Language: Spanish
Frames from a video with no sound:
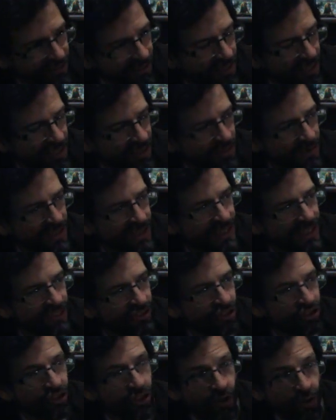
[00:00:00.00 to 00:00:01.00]
de las veces,
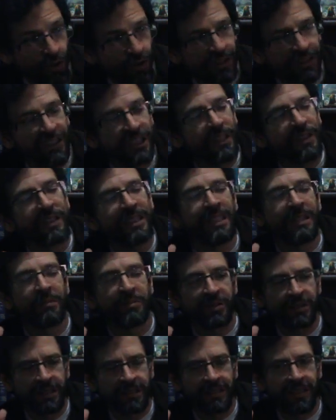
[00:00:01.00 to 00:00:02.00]
solo el
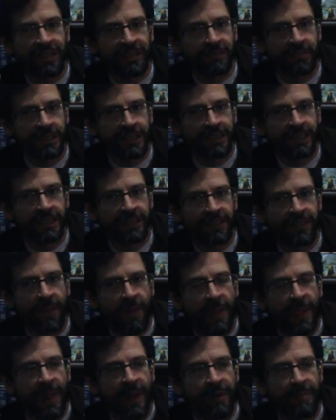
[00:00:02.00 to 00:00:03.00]
50% de las veces,
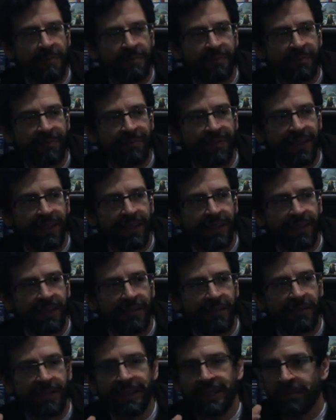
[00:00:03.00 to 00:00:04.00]

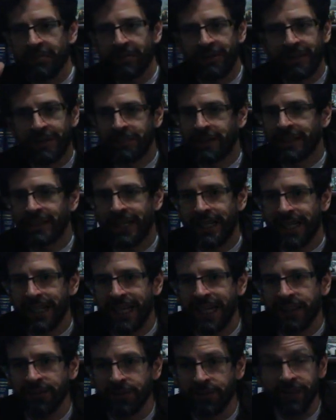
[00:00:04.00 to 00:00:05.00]
vas a poder matar al
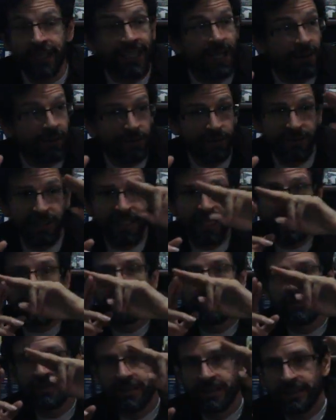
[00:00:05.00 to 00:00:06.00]
gato. Digamos que
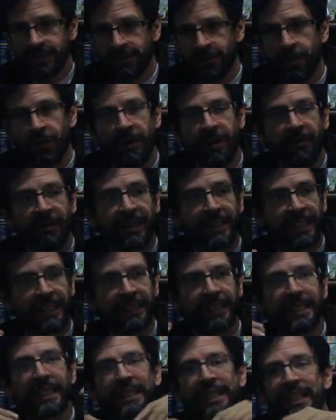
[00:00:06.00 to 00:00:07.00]
entonces obviamente
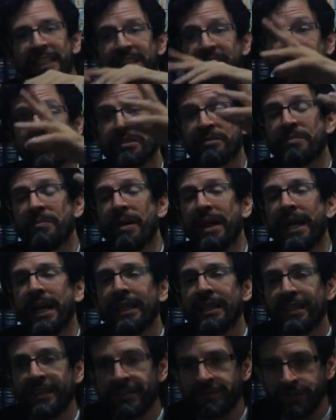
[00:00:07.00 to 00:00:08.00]
tiene que activar su
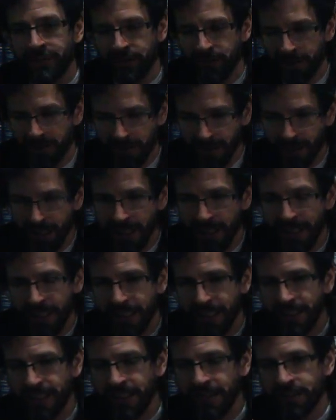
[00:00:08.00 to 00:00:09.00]
mecanismo, ¿no?
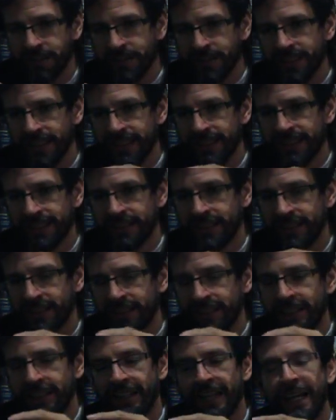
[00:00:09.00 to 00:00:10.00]
Entonces
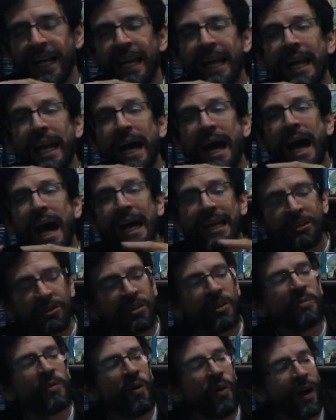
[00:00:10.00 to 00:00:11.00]
eh, el
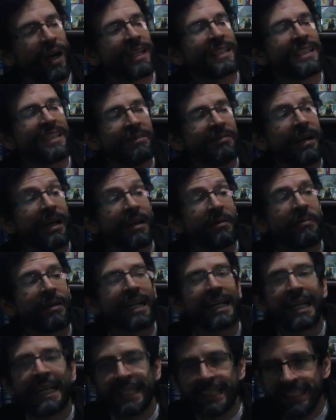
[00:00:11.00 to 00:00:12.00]
átomo activa el
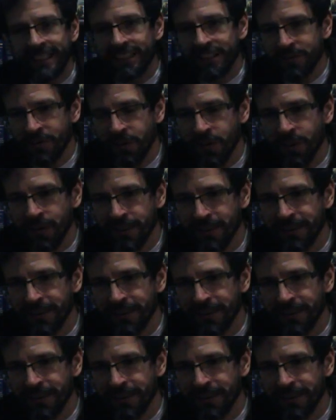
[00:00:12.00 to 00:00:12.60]
mecanismo.